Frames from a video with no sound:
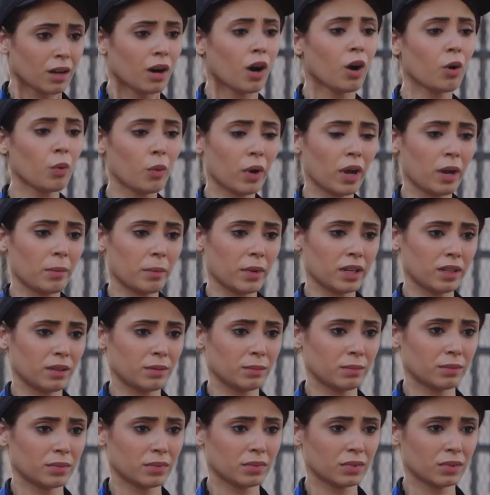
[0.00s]
على هو يا مريم
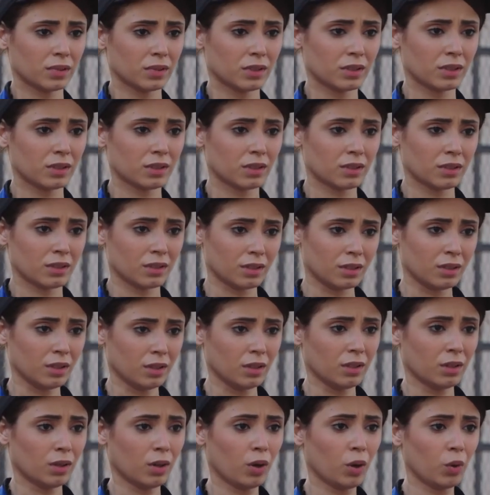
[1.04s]

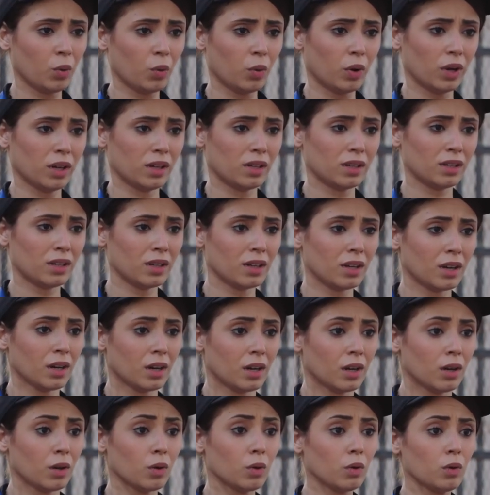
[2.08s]
هو
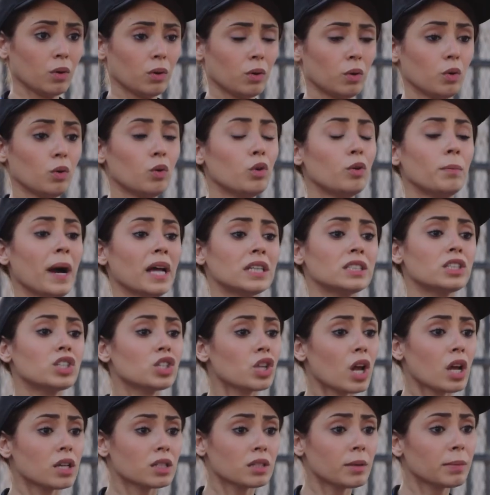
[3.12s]
وما
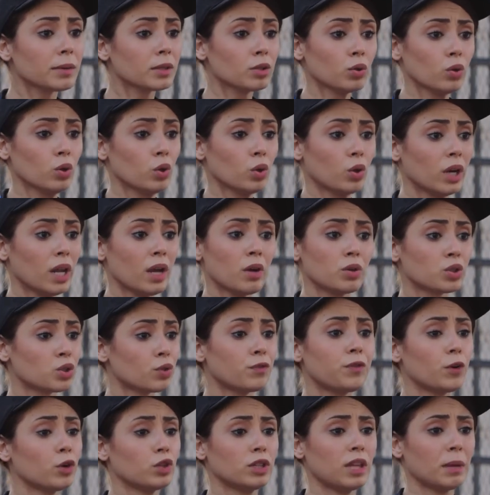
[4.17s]
عنديش اعصاب ادخل الكليه
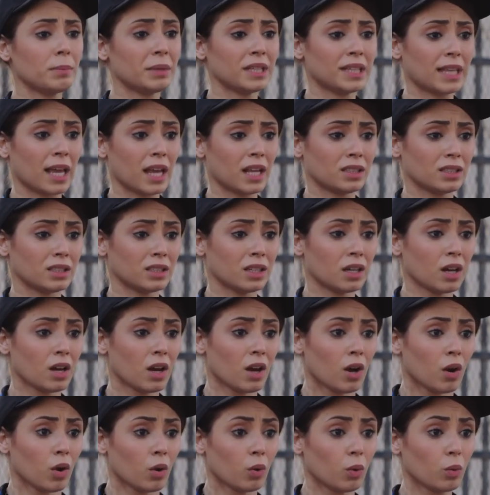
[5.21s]
واشوفه قدامي تاني
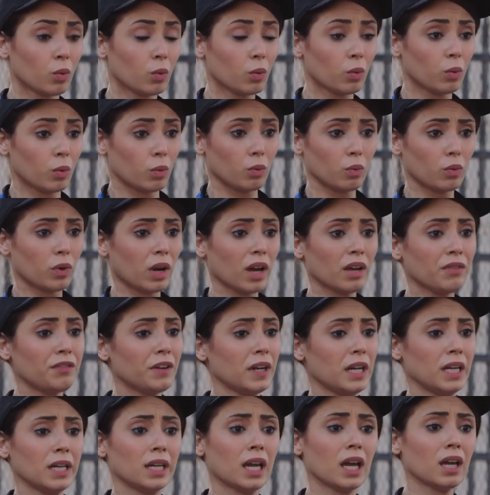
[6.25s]

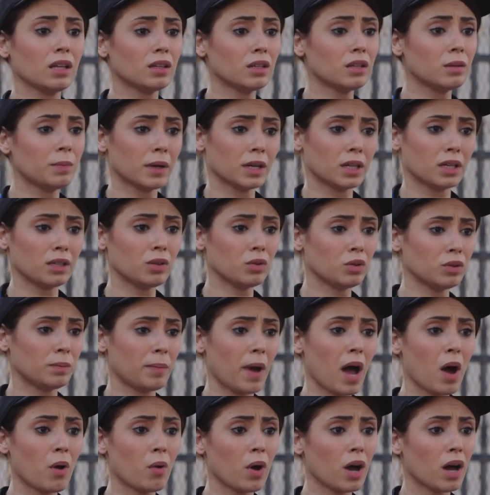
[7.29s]
وخايفه الحكايه تكبر كده
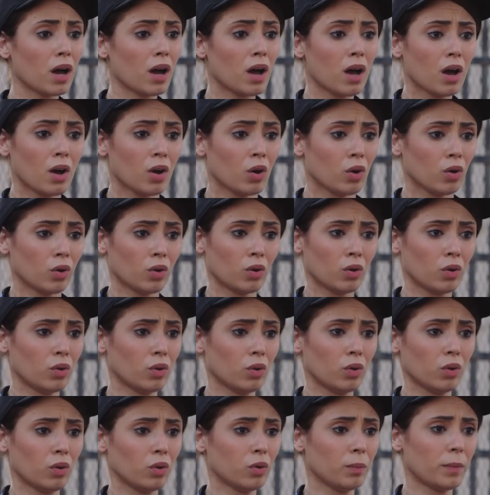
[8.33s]
وتبهوأ
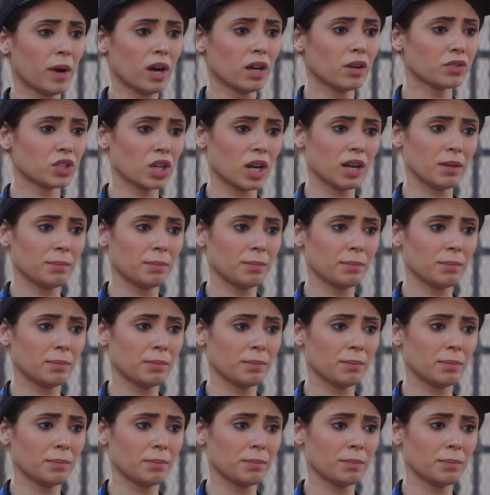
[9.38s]
وما اعرفش